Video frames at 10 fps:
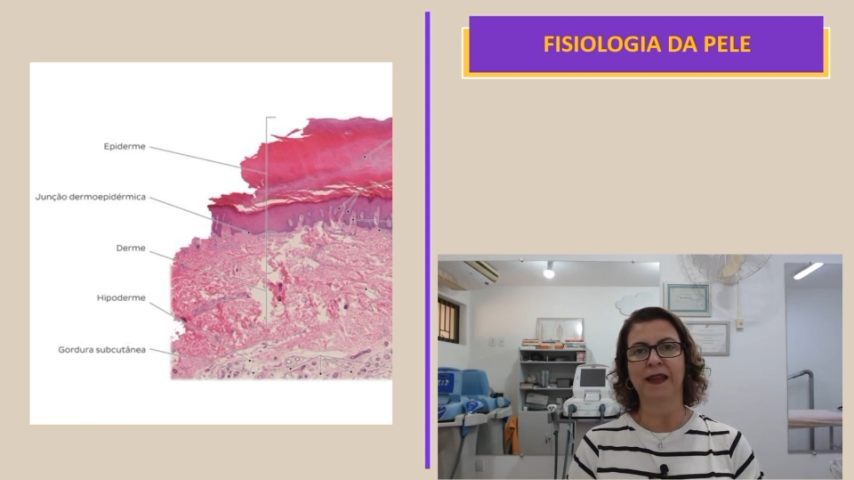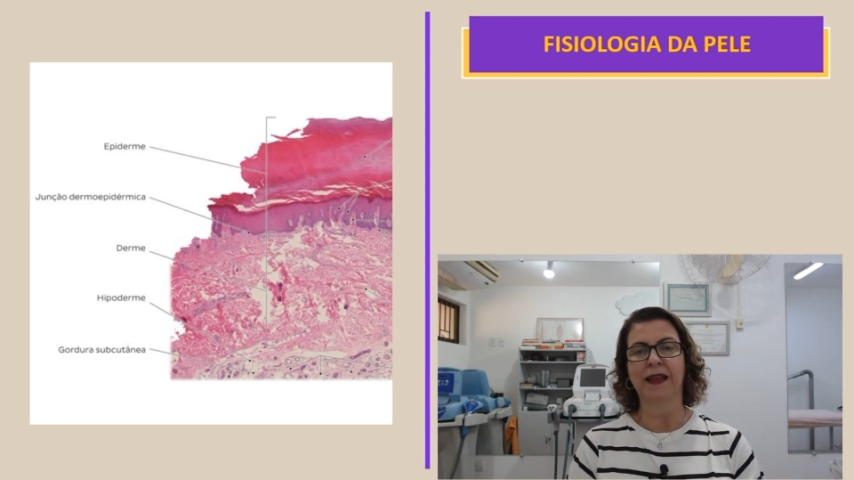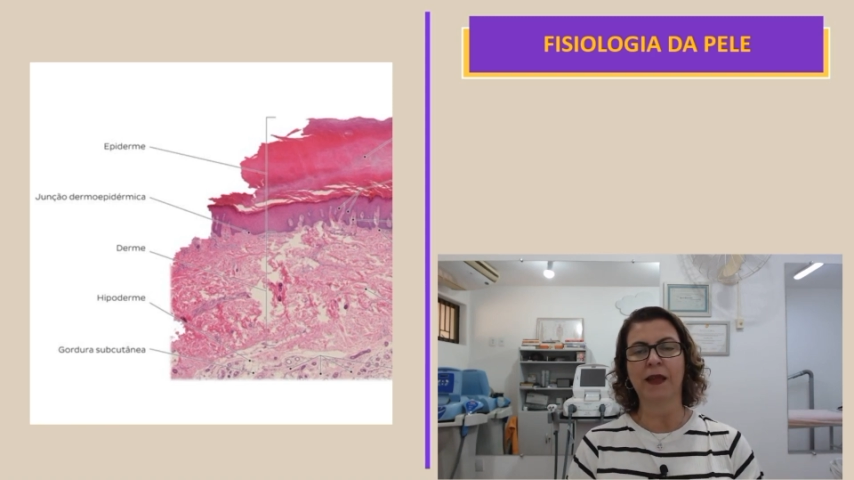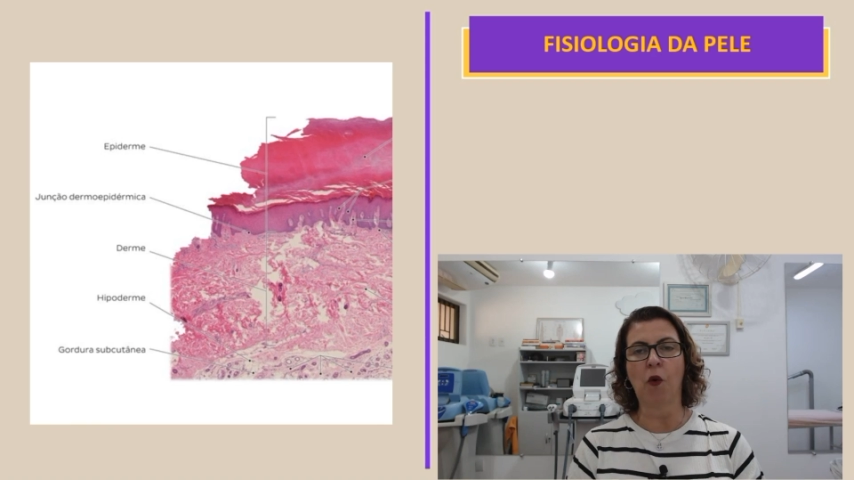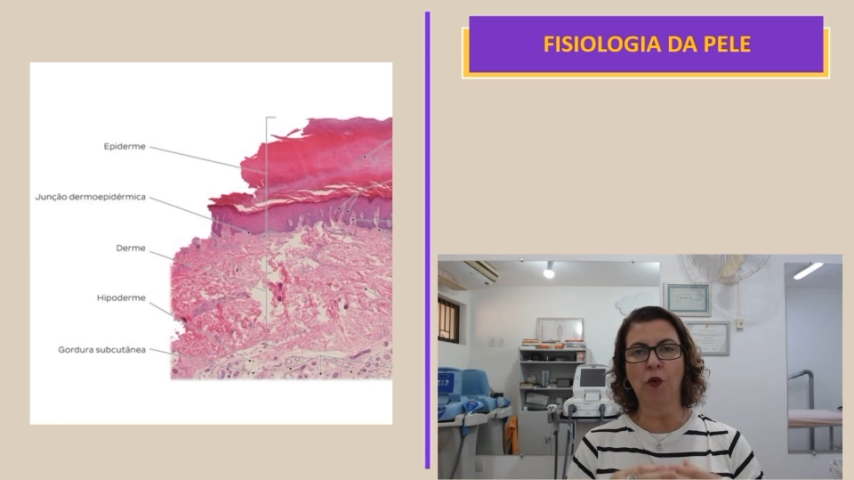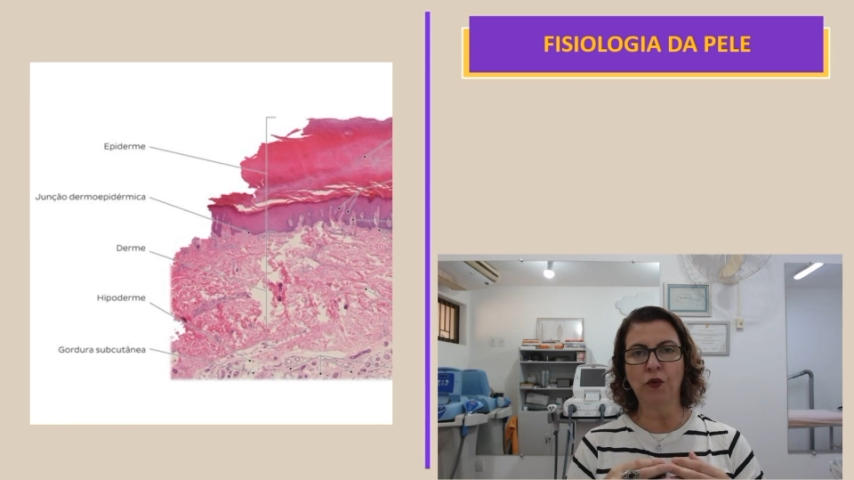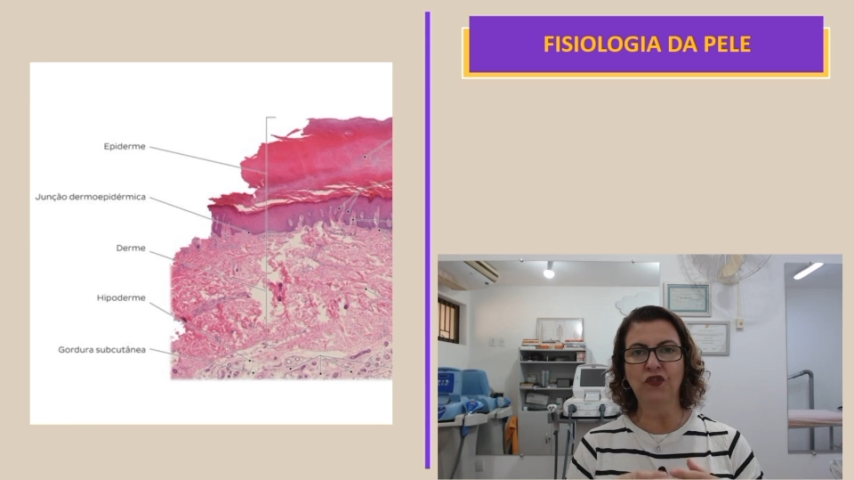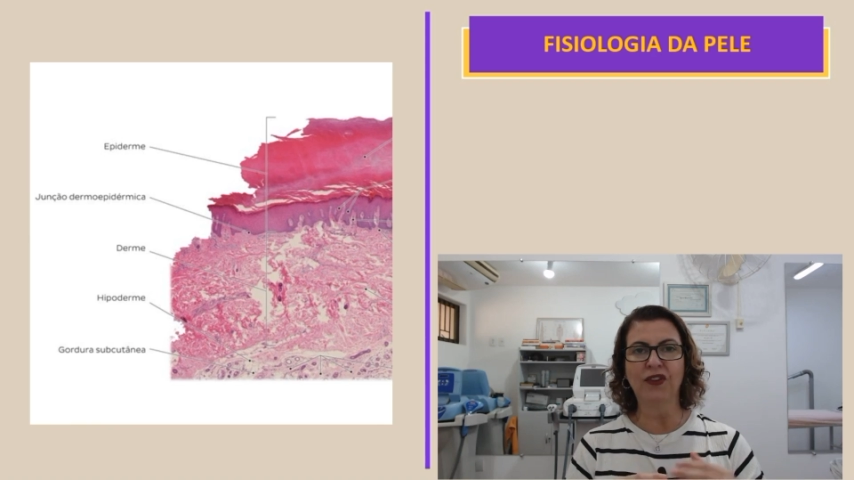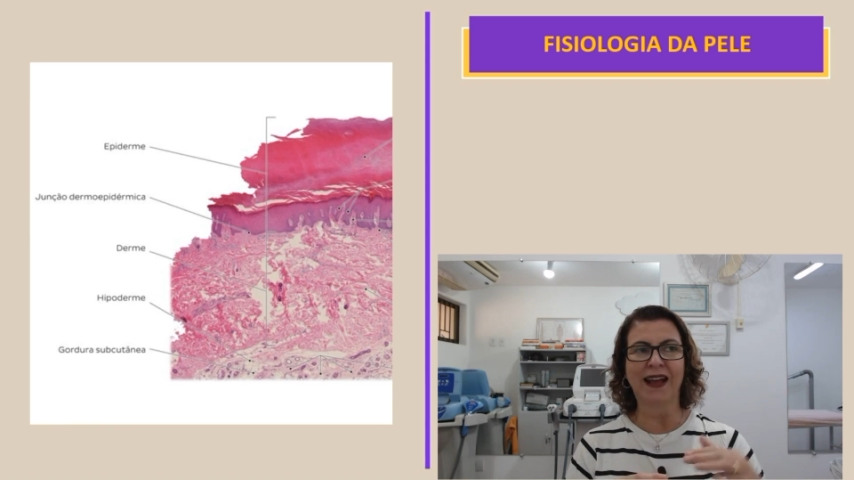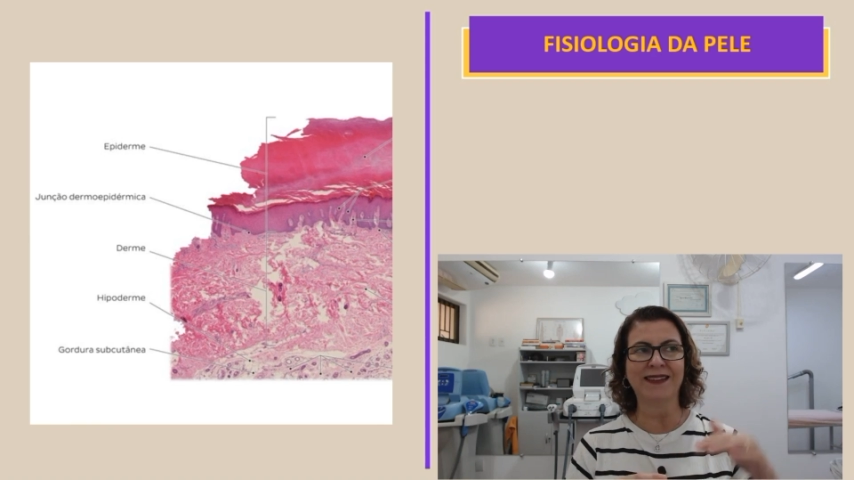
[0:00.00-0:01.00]
É, que,
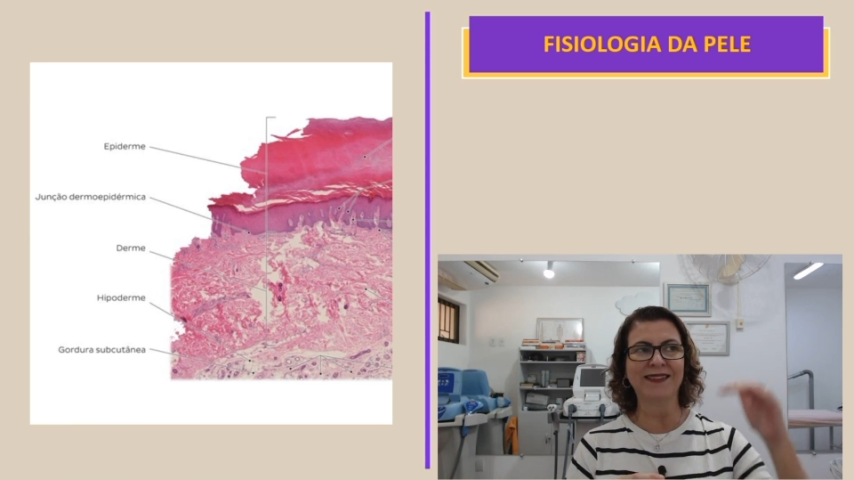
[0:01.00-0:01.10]
onde as